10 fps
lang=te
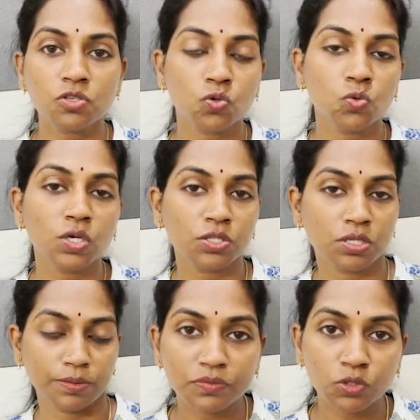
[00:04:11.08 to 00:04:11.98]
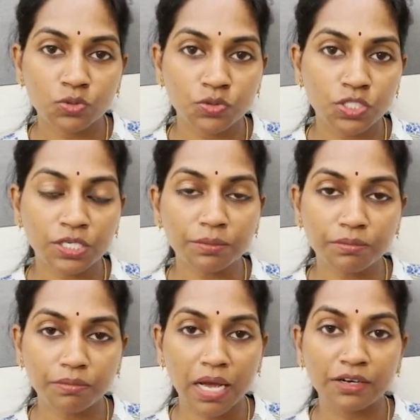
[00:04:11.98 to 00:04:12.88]
సూరత్ నుంచి
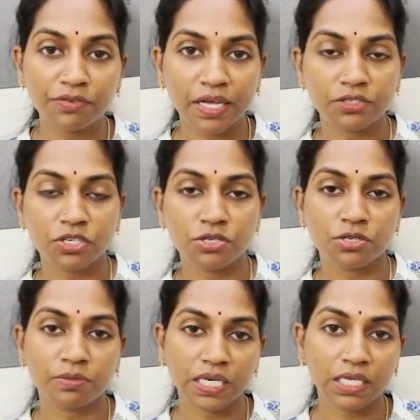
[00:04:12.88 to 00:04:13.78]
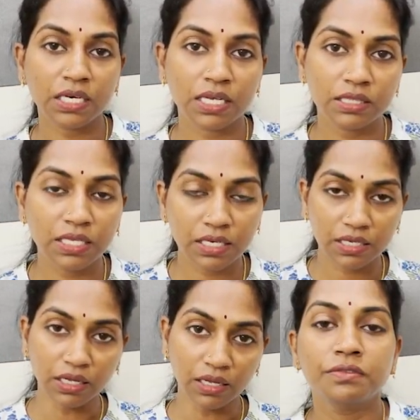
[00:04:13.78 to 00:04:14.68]
మ్యానుఫ్యాక్చర్స్ మనకి
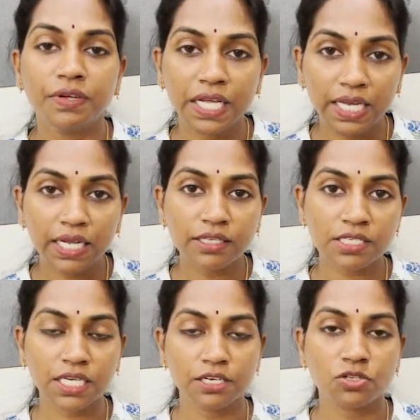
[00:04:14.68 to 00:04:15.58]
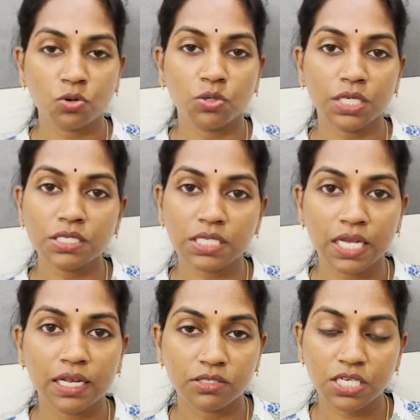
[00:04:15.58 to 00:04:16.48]
రద్దీని వేరే స్టేట్స్లోకి
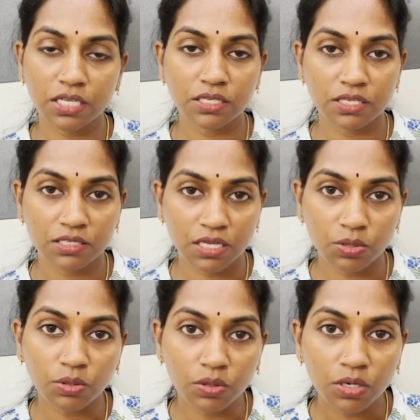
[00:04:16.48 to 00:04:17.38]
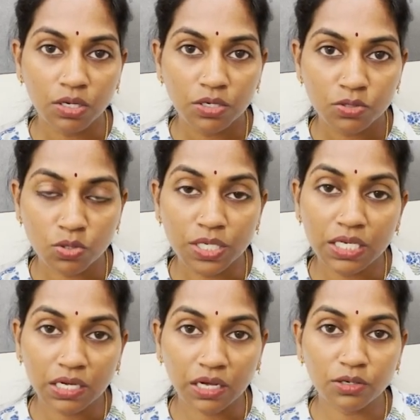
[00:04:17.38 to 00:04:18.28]
సేల్ చేసేస్తారు సో
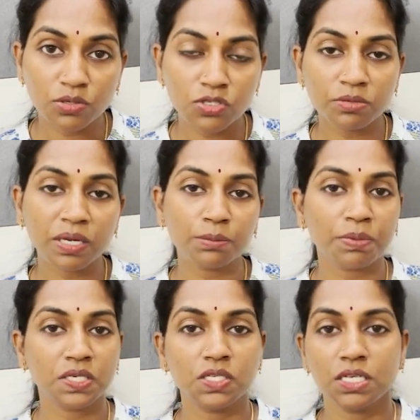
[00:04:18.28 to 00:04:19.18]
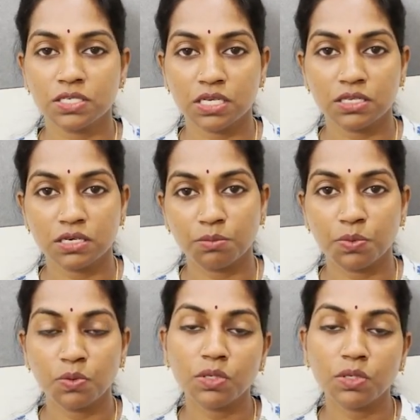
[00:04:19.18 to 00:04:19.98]
ఇక్కడ నుంచి మనం పర్చేస్ చేసినప్పుడు